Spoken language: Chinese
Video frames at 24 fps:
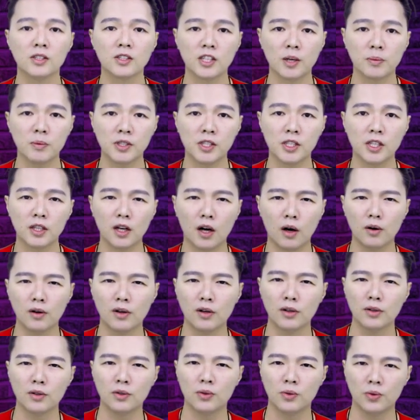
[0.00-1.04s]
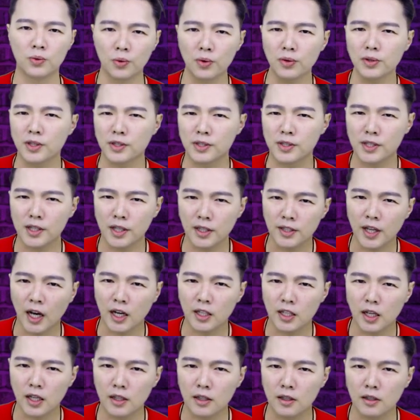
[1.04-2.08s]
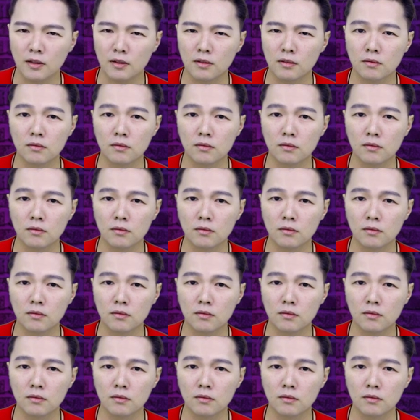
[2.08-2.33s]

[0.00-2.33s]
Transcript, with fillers: 上面写到：“如果你是一个男人，